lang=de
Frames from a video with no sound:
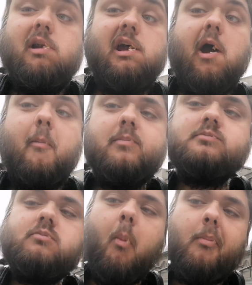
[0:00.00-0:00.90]
Lecker.
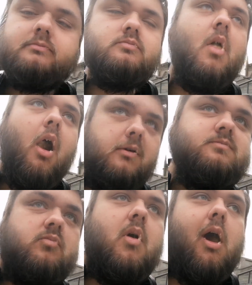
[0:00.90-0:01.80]

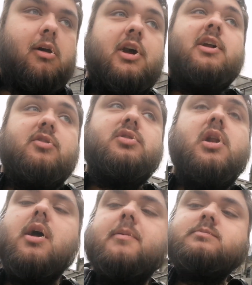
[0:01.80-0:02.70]
Oh, ernst,
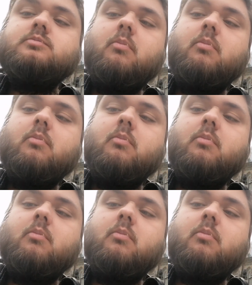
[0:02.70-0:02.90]
richtig lecker.